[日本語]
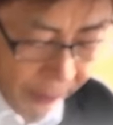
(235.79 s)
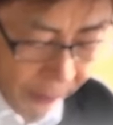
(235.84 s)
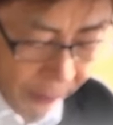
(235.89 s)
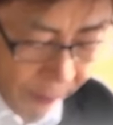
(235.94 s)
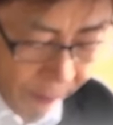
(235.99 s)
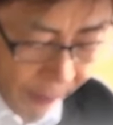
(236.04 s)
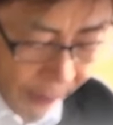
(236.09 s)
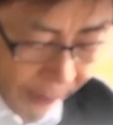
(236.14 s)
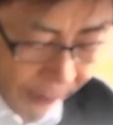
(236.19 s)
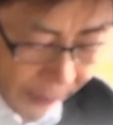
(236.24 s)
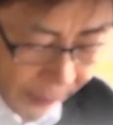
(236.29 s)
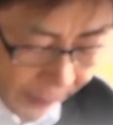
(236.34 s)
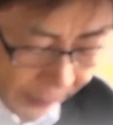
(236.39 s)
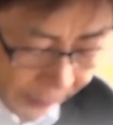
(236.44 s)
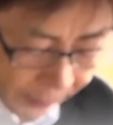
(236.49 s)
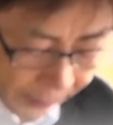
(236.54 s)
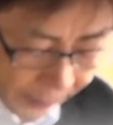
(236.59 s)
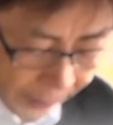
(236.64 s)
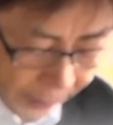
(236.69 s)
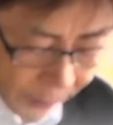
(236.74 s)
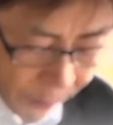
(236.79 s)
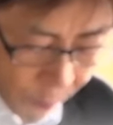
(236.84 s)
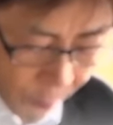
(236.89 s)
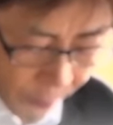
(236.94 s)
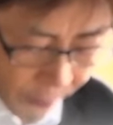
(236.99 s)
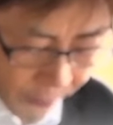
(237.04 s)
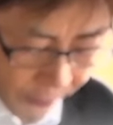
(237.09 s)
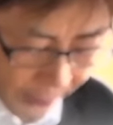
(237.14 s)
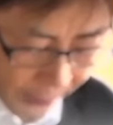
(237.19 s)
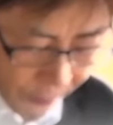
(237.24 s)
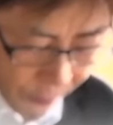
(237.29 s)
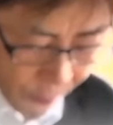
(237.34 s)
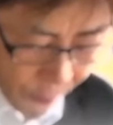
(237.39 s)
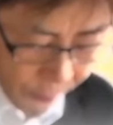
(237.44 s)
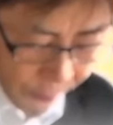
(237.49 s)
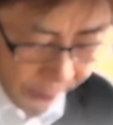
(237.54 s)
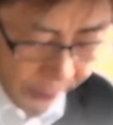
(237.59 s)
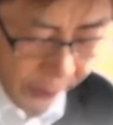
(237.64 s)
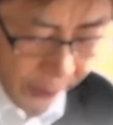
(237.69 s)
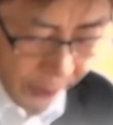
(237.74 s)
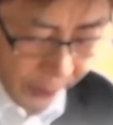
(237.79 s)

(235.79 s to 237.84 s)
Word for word: た。よほ